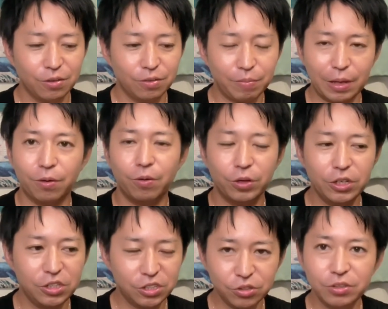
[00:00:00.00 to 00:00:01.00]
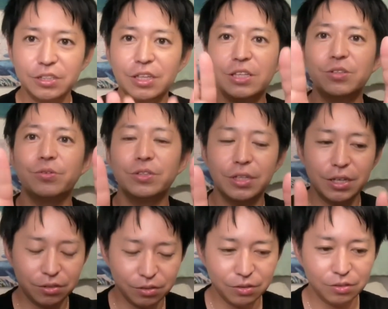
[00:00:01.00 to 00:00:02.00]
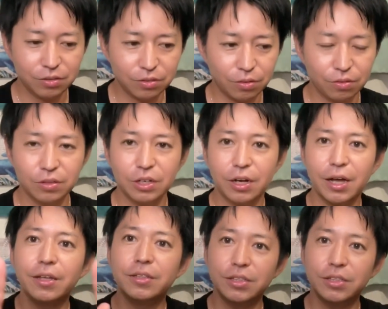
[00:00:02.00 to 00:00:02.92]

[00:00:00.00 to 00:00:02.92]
ね、一緒に成長していく、うん、感